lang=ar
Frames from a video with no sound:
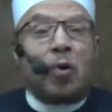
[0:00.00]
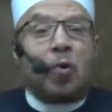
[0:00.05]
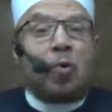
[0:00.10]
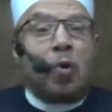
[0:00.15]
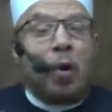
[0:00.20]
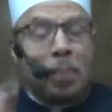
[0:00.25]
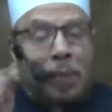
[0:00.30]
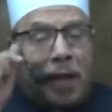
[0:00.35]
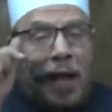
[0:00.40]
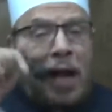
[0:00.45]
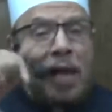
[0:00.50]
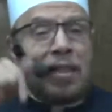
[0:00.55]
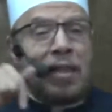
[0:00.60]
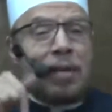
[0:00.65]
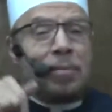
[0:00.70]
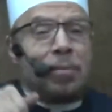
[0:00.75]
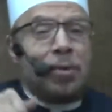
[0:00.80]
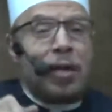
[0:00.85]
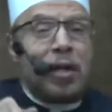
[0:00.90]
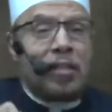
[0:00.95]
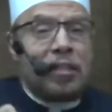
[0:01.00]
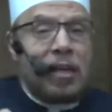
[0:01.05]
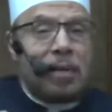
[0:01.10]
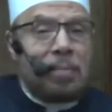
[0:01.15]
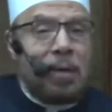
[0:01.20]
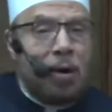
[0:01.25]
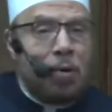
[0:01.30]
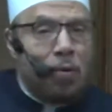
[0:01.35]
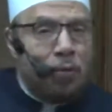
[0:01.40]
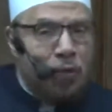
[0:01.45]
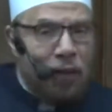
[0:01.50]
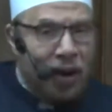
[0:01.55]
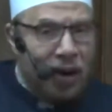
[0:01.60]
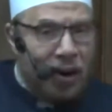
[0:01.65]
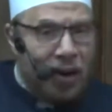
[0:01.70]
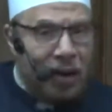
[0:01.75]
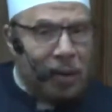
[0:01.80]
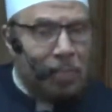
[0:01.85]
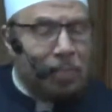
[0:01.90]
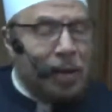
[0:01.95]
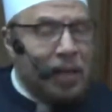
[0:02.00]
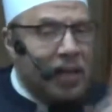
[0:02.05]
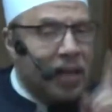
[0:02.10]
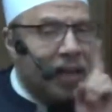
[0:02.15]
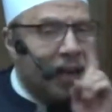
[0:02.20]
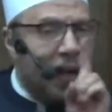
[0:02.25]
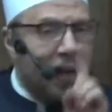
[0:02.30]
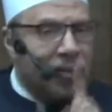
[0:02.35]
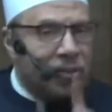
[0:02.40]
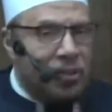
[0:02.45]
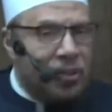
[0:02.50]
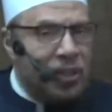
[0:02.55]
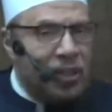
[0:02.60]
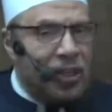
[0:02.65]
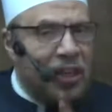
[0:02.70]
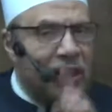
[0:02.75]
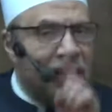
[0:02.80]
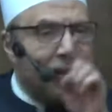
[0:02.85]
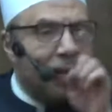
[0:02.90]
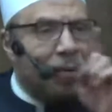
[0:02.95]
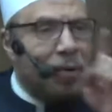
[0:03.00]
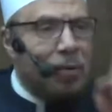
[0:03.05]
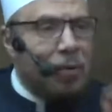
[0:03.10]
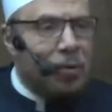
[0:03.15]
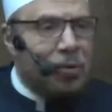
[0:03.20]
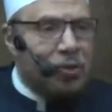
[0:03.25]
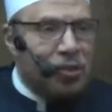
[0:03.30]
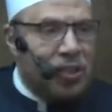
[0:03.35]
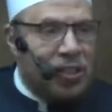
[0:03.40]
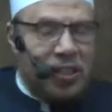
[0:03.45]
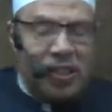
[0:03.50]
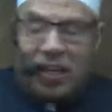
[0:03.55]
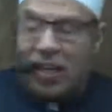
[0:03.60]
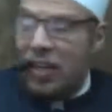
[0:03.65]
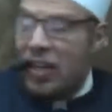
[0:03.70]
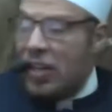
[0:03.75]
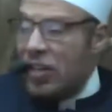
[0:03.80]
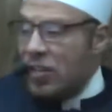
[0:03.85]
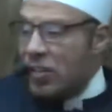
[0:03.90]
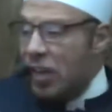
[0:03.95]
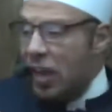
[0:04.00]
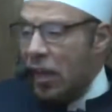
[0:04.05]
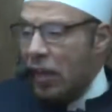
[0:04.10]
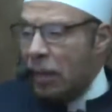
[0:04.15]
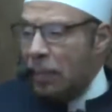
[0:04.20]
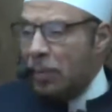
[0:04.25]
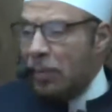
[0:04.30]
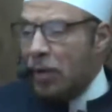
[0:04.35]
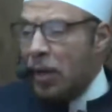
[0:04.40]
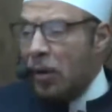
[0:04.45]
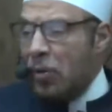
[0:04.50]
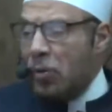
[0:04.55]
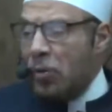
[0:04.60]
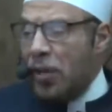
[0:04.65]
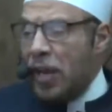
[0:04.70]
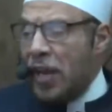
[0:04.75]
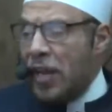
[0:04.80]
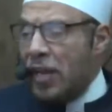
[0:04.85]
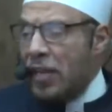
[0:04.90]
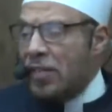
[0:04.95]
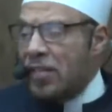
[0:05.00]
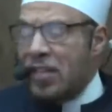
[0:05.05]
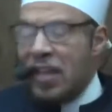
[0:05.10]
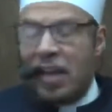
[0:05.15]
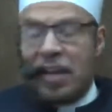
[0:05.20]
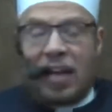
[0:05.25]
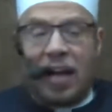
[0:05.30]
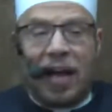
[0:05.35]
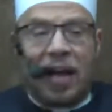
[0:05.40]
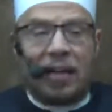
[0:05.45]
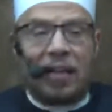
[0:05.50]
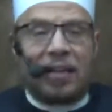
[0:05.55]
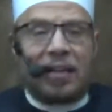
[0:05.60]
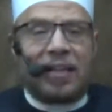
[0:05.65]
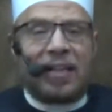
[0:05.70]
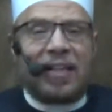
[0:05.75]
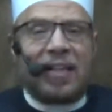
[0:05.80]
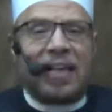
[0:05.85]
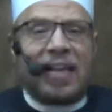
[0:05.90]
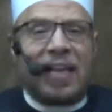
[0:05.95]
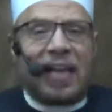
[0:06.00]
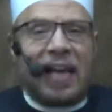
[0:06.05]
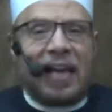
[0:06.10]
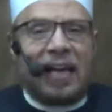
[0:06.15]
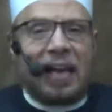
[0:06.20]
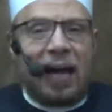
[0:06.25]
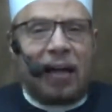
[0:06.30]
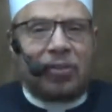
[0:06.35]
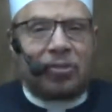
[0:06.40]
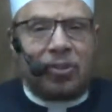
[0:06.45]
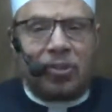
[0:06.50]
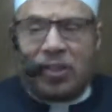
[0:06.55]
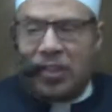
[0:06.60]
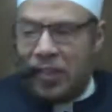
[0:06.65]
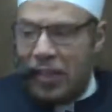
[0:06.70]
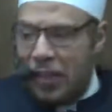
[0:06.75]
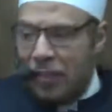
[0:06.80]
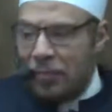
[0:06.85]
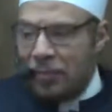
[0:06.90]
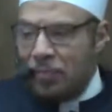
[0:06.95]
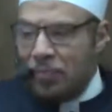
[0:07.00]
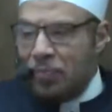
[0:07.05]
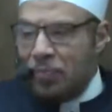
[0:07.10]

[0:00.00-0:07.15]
وبهذه المناسبة أفرق بين العطية والوصية صاحبنا هنا يسأل عن العطية